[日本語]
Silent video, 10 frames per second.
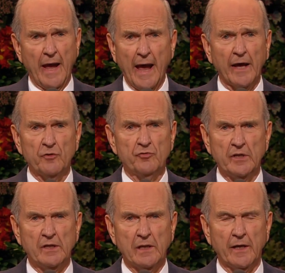主は
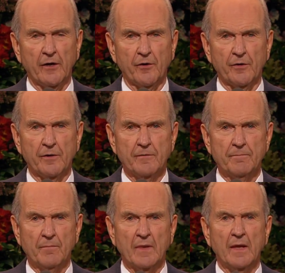こう宣言さ
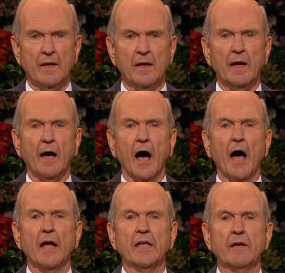れました。
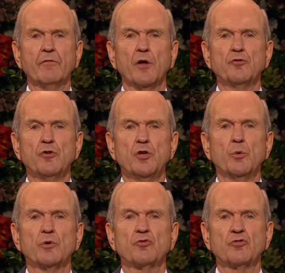
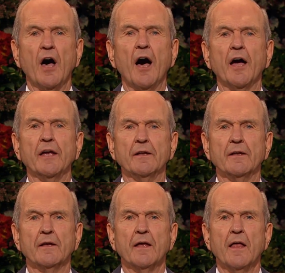私が自分
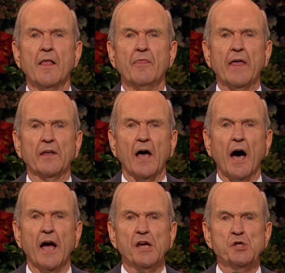の民、
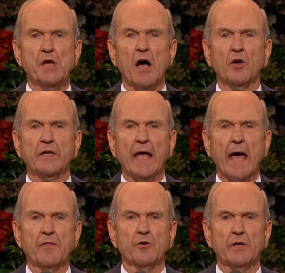イスラエルの家を
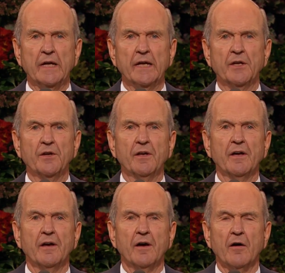長
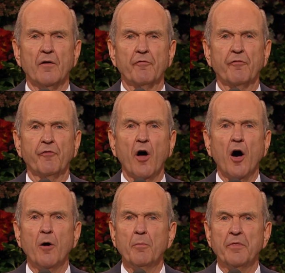年の離散し
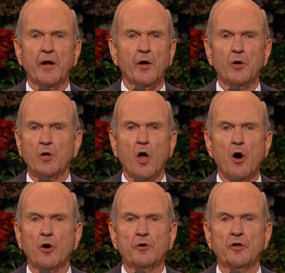た状態から集
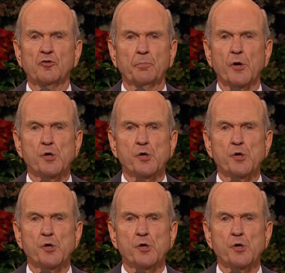めて、